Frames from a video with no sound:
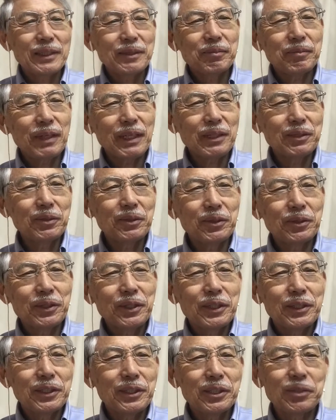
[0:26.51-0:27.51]
まああの
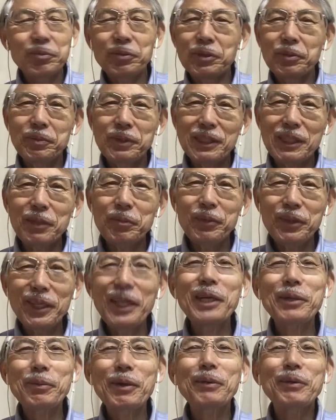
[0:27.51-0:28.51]
新聞見てもら
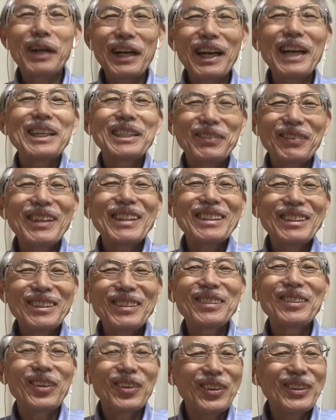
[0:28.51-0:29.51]
えば分かります
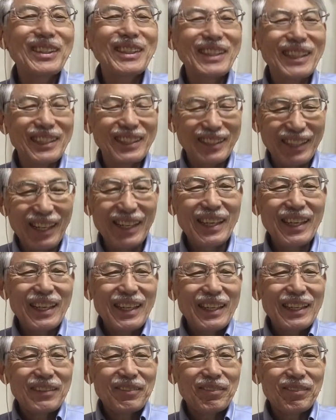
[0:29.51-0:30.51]
ようにですね
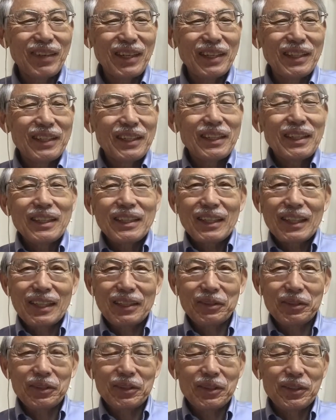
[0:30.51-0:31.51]
まああ
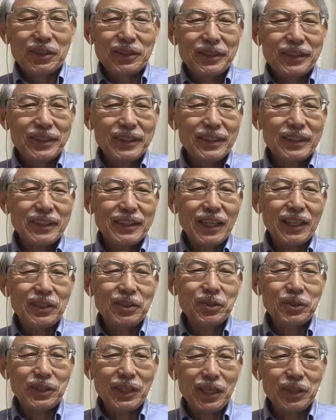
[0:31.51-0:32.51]
の日産
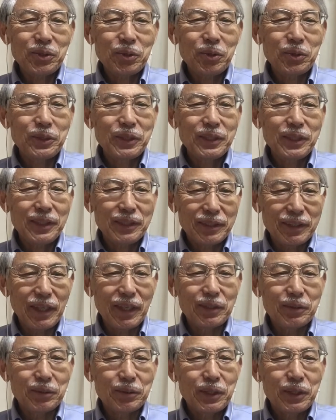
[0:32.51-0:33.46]
の社長にですね、